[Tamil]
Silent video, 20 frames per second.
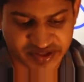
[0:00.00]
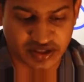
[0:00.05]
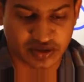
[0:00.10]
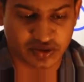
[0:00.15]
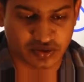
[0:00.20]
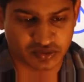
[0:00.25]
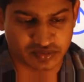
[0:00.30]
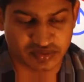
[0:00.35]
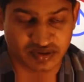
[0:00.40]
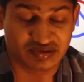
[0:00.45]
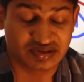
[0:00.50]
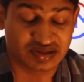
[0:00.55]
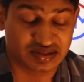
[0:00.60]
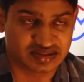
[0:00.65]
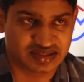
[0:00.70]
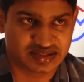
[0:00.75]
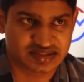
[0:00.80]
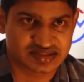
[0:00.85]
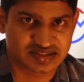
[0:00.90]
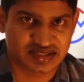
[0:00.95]
இருக்கும்
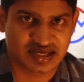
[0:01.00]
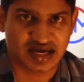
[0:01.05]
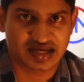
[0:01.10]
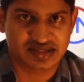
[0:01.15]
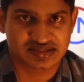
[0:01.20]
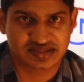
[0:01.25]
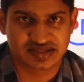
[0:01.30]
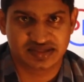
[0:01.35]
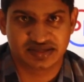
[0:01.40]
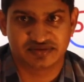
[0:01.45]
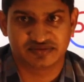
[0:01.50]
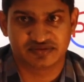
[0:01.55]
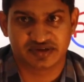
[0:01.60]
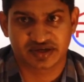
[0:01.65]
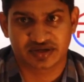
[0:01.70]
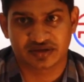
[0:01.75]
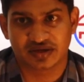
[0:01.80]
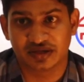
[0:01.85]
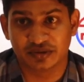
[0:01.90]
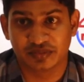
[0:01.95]
தட் இஸ் லாஸ்ட் இயர்
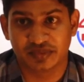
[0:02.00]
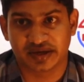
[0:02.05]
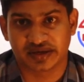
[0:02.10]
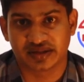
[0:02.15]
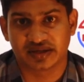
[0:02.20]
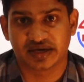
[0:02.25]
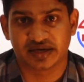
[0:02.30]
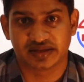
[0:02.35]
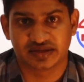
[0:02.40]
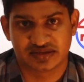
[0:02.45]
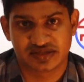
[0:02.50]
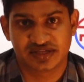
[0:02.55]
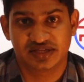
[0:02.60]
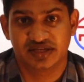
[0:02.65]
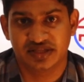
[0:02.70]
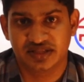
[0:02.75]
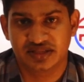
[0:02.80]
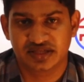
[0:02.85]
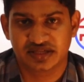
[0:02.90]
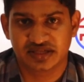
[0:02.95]
வரைக்கும் அது மாதிரி தான் இருந்துச்சு
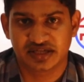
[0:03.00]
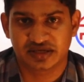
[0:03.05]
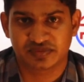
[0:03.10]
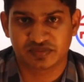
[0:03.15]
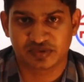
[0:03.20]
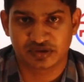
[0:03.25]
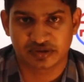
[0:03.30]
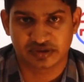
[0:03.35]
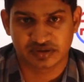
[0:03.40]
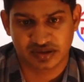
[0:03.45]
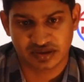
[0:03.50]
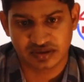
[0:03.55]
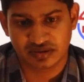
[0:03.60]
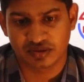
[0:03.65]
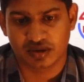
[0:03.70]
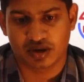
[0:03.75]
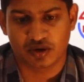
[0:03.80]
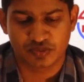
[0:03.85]
இந்த இயர் மட்டும்தான்